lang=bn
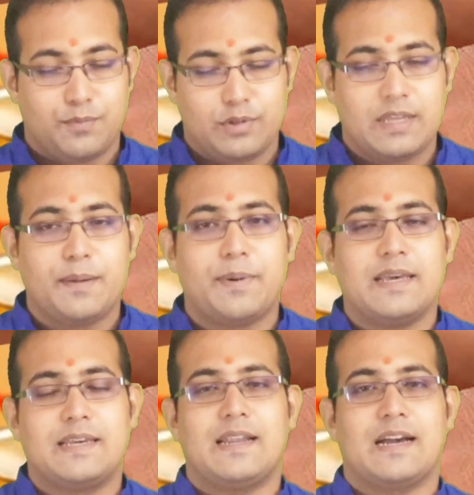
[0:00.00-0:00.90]
বোনেরা
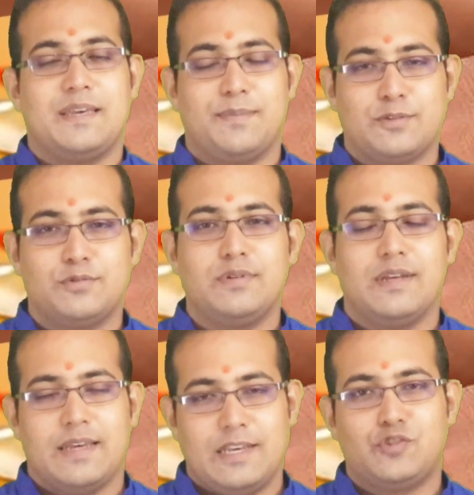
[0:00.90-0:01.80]
ভাইকে রাখি বাঁধুন
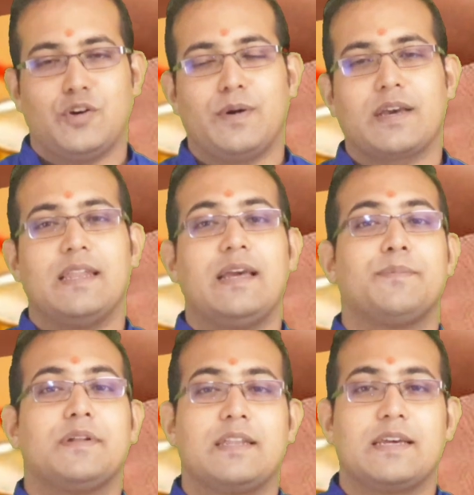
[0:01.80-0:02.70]
এই সময়কালে
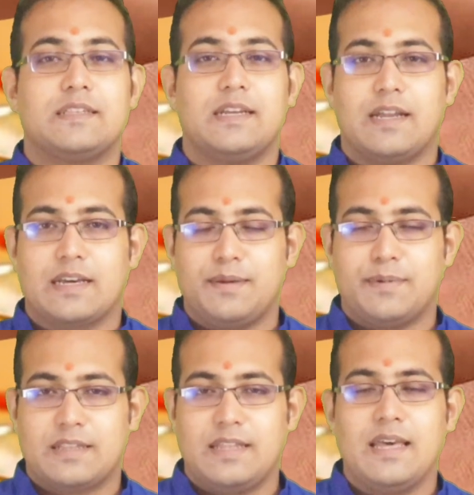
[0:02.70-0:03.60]
আপনাদের ক্ষেত্রে রাখি
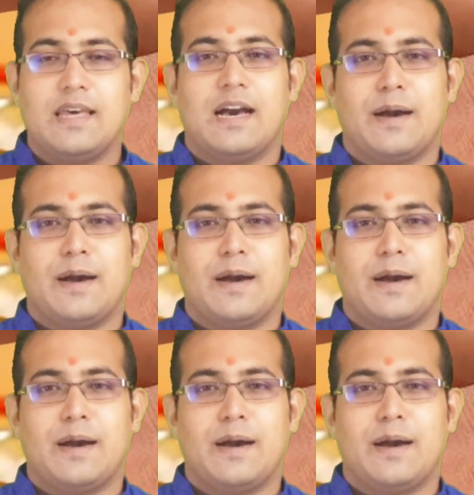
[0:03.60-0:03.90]
বাঁধলে